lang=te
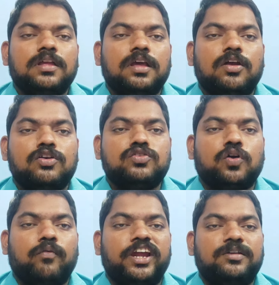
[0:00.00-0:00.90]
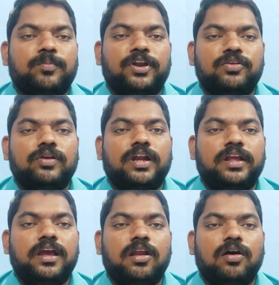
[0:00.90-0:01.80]
ఈ రోజు కువైట్ మరియు
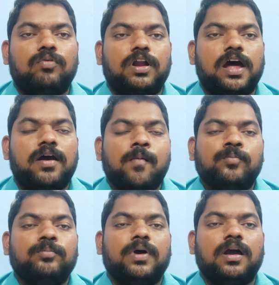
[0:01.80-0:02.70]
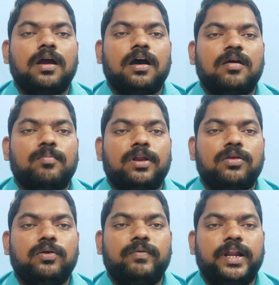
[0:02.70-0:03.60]
ఇండియాలో ఉన్న బంగారం
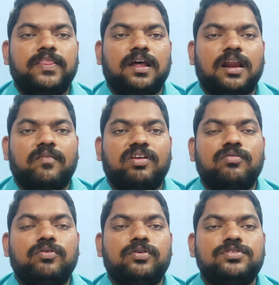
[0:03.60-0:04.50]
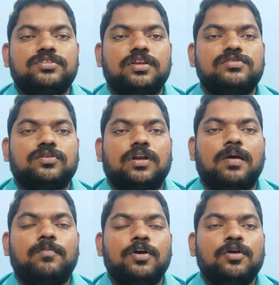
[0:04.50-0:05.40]
మరియు వెండి ధరల విలువ గురించి
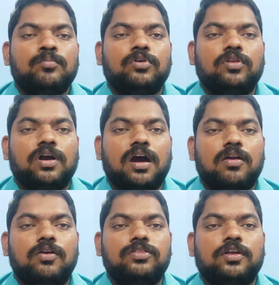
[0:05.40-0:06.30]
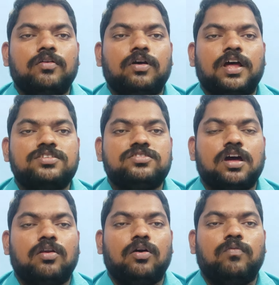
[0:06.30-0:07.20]
తెలుసుకున్నాం ముందుగా రెండు తెలుగు
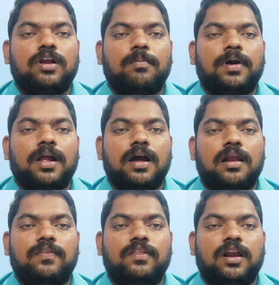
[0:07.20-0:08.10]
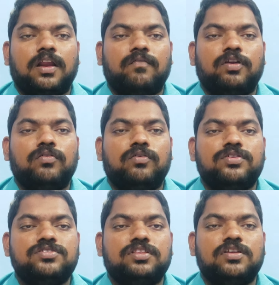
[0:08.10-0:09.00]
రాష్ట్రాల్లో ఉన్న బంగారం ధరల విలువ
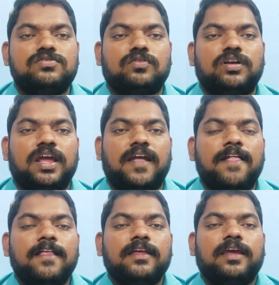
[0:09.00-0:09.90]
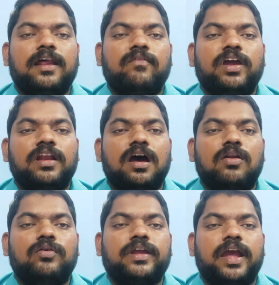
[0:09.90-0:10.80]
గురించి తెలుసుకుంటే ఇరవై
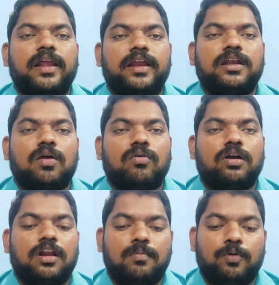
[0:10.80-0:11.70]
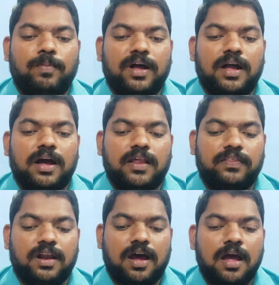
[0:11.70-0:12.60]
నాలుగు క్యారెట్ల ఒక గ్రాము బంగారం
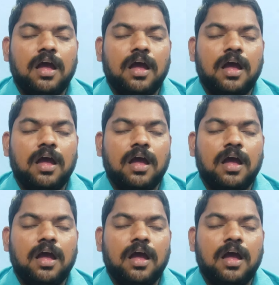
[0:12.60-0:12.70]
ధర